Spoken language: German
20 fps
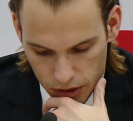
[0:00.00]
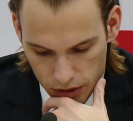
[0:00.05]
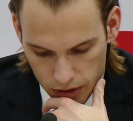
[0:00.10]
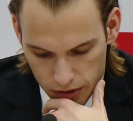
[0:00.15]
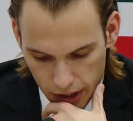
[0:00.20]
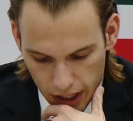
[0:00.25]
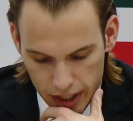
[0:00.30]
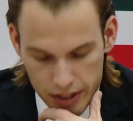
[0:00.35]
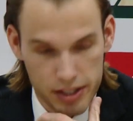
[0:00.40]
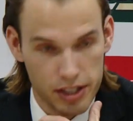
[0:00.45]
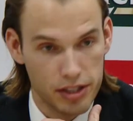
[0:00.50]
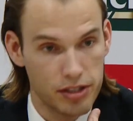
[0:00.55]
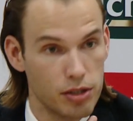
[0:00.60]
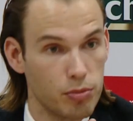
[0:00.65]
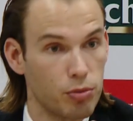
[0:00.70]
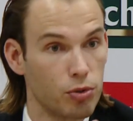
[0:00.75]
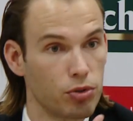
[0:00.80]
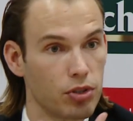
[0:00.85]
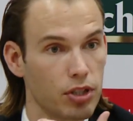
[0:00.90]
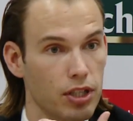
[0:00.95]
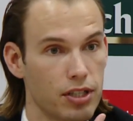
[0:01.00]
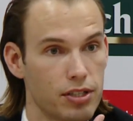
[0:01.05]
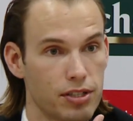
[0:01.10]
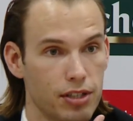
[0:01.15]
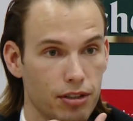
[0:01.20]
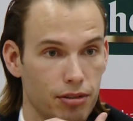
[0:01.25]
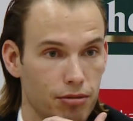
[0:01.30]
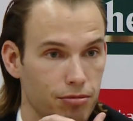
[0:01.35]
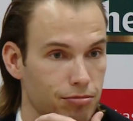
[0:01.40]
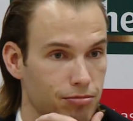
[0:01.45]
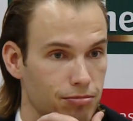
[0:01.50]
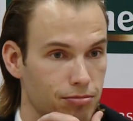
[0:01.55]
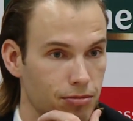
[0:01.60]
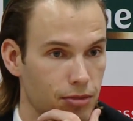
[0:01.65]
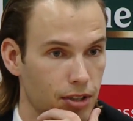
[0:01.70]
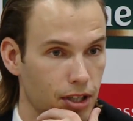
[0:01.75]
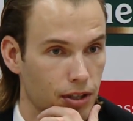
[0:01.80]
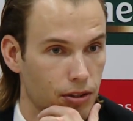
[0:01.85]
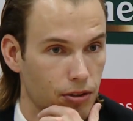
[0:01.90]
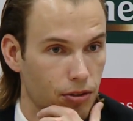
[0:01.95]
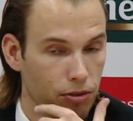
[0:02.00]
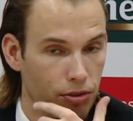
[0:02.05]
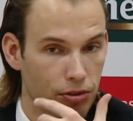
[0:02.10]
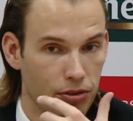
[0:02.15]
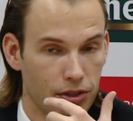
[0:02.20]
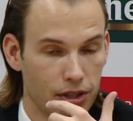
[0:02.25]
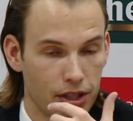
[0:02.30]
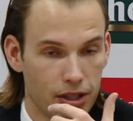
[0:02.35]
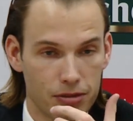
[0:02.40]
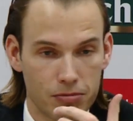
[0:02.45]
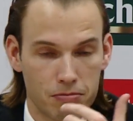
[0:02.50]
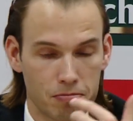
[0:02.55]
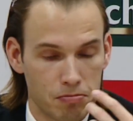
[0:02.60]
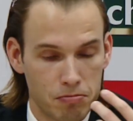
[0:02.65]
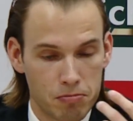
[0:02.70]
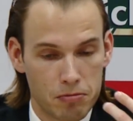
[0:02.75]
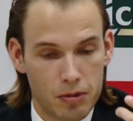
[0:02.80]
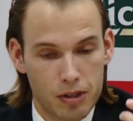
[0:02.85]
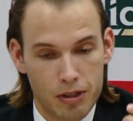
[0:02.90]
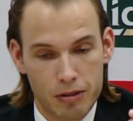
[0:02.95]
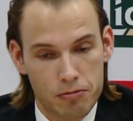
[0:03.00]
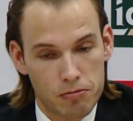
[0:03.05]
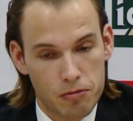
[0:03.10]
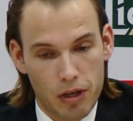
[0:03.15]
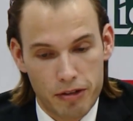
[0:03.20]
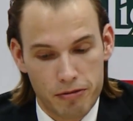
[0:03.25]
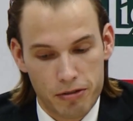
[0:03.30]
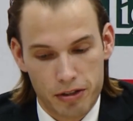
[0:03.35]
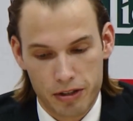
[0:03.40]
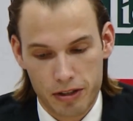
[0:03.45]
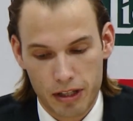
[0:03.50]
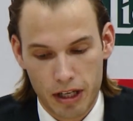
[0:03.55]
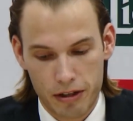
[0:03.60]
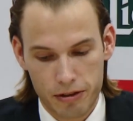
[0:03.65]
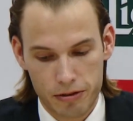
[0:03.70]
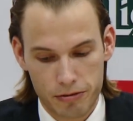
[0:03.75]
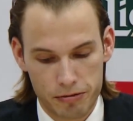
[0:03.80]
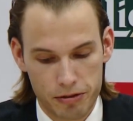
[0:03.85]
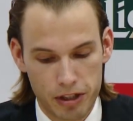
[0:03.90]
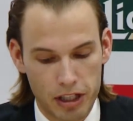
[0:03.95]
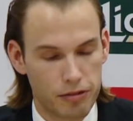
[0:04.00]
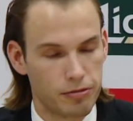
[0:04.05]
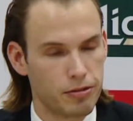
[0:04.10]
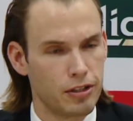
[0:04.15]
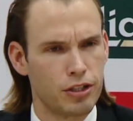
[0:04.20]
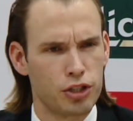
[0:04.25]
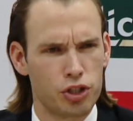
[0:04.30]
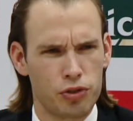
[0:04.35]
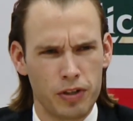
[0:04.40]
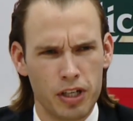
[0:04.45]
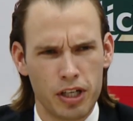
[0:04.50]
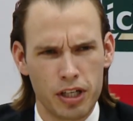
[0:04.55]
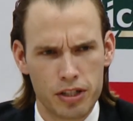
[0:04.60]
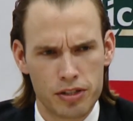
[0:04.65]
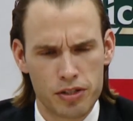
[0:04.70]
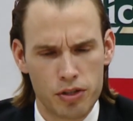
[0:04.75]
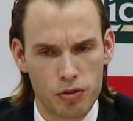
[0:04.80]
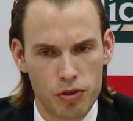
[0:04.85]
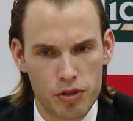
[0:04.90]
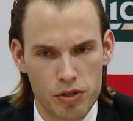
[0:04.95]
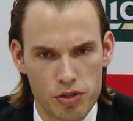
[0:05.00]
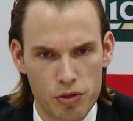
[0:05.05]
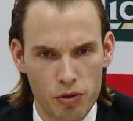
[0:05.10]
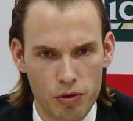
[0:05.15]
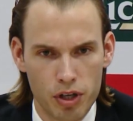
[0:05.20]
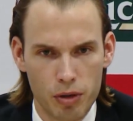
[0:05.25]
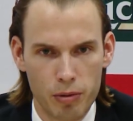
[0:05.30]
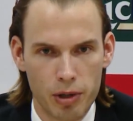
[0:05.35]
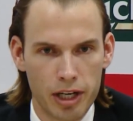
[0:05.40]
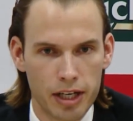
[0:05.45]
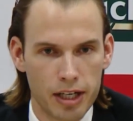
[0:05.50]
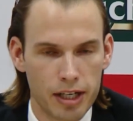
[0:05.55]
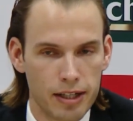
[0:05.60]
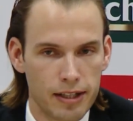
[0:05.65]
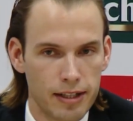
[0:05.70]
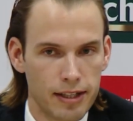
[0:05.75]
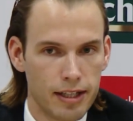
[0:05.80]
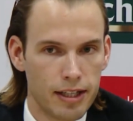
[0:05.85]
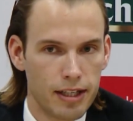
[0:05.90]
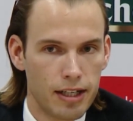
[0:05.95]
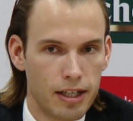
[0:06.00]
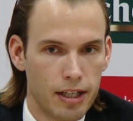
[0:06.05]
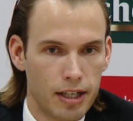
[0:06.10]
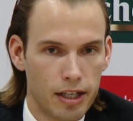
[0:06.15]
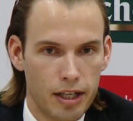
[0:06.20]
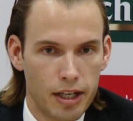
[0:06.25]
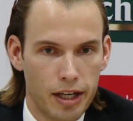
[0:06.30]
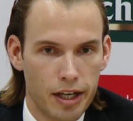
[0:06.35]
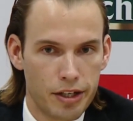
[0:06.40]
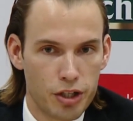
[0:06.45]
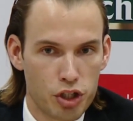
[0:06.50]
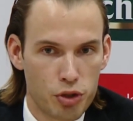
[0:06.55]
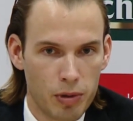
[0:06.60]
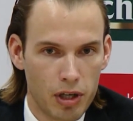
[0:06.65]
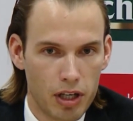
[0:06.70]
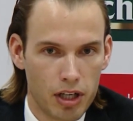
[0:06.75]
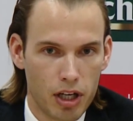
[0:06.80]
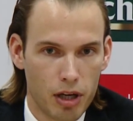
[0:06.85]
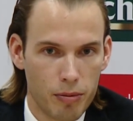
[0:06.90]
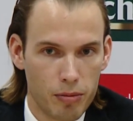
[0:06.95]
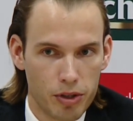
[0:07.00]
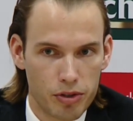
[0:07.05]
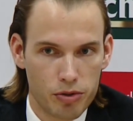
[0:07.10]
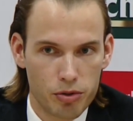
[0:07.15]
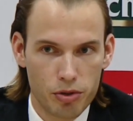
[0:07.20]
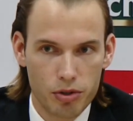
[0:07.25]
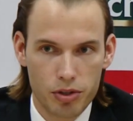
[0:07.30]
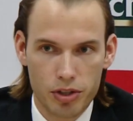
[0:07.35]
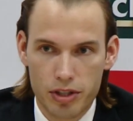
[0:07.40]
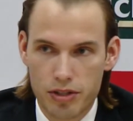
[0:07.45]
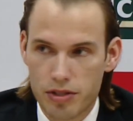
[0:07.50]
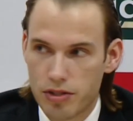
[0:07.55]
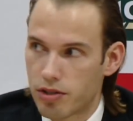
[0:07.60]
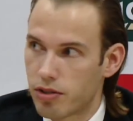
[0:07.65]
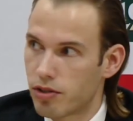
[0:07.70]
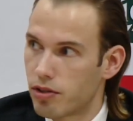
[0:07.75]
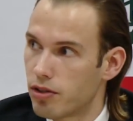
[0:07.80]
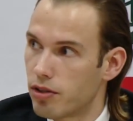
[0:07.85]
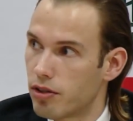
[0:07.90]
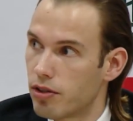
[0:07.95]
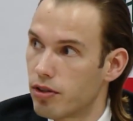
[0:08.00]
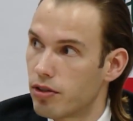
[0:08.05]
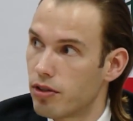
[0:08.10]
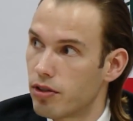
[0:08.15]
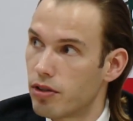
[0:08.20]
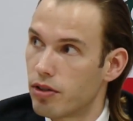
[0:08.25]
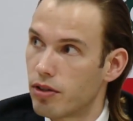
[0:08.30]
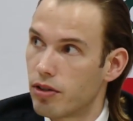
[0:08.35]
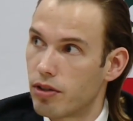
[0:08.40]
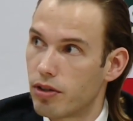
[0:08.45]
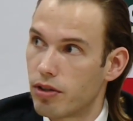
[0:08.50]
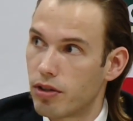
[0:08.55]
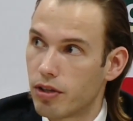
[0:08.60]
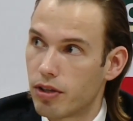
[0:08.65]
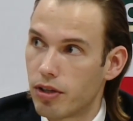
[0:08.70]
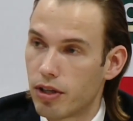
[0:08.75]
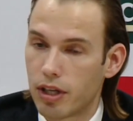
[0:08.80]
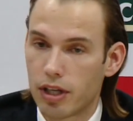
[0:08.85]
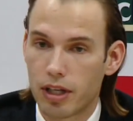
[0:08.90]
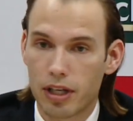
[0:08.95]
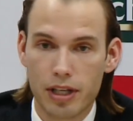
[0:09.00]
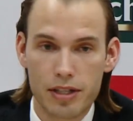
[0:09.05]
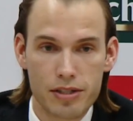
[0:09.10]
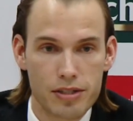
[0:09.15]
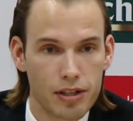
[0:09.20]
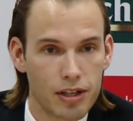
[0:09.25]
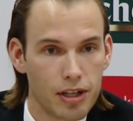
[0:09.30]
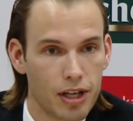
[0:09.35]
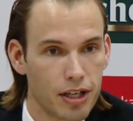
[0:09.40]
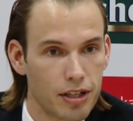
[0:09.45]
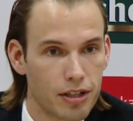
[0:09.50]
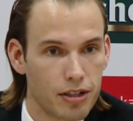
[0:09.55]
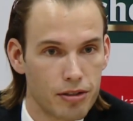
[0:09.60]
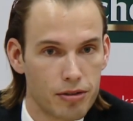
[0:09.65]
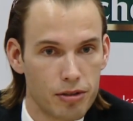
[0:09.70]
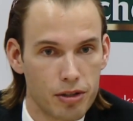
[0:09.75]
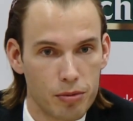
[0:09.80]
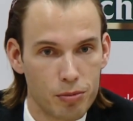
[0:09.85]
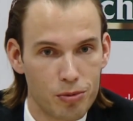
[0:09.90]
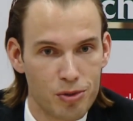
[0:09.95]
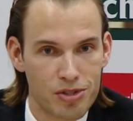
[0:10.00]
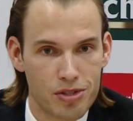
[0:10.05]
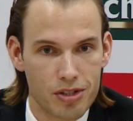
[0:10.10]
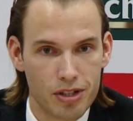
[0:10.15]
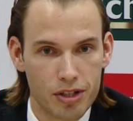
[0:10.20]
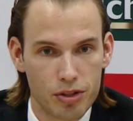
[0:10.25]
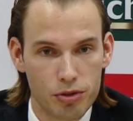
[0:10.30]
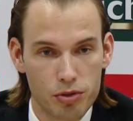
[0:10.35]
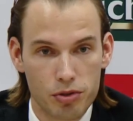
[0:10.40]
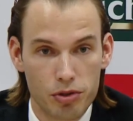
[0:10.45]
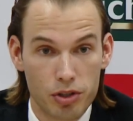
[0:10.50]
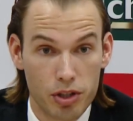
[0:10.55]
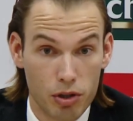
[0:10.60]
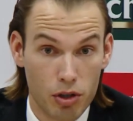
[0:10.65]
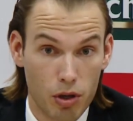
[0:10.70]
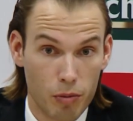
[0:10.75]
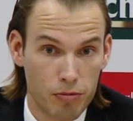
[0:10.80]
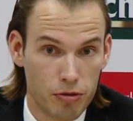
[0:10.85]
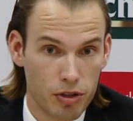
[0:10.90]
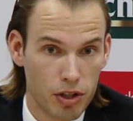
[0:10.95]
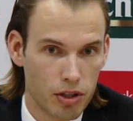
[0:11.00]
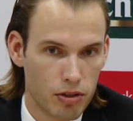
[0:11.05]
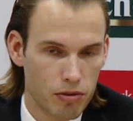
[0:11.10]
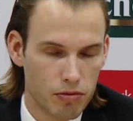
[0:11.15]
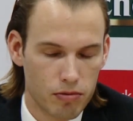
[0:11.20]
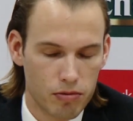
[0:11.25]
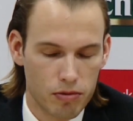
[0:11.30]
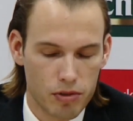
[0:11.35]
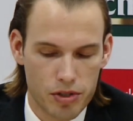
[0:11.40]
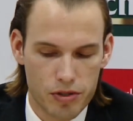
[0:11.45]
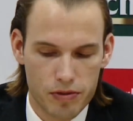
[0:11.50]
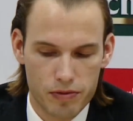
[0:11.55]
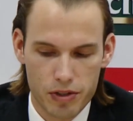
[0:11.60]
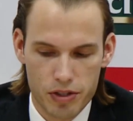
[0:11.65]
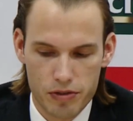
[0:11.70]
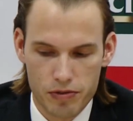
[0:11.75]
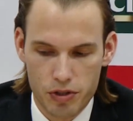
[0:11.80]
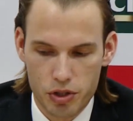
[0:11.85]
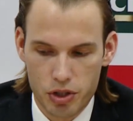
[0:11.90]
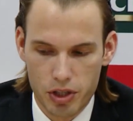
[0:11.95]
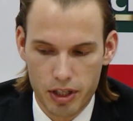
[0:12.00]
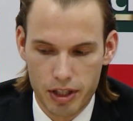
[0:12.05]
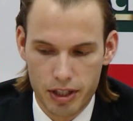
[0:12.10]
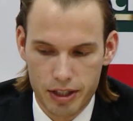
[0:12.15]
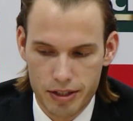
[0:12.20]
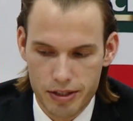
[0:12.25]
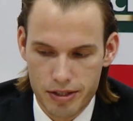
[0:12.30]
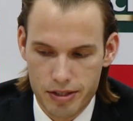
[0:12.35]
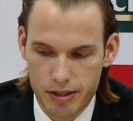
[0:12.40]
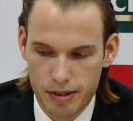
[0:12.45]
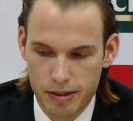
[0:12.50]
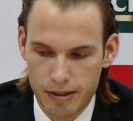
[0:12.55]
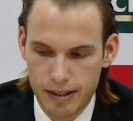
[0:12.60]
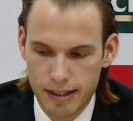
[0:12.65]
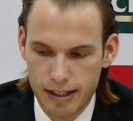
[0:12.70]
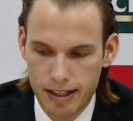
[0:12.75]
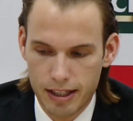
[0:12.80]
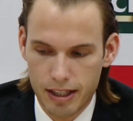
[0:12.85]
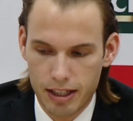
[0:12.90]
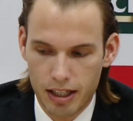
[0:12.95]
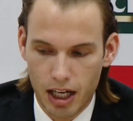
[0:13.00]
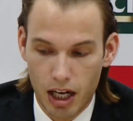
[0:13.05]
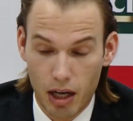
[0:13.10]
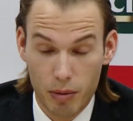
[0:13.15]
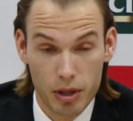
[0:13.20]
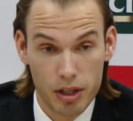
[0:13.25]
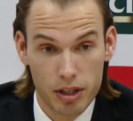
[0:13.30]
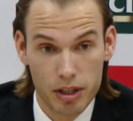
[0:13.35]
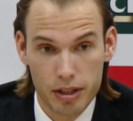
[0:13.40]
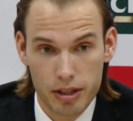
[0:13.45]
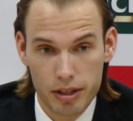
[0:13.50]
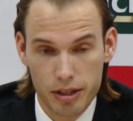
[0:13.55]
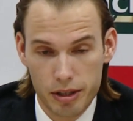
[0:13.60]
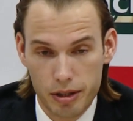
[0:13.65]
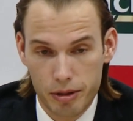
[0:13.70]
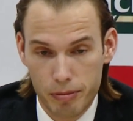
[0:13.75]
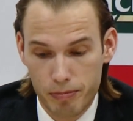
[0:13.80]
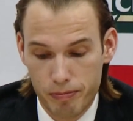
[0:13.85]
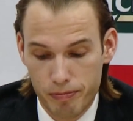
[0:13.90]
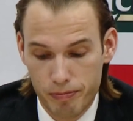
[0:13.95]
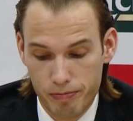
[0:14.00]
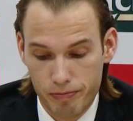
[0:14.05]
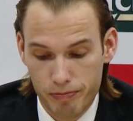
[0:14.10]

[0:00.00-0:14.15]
63 Punkte kassiert. Und äh, einfach viele, viele schwierige Situationen dabei. Ja, die Spieler haben natürlich jetzt, äh, lassen gerade ein bisschen natürlich ihren Kopf hängen, was, was verständlich ist. Aber ähm,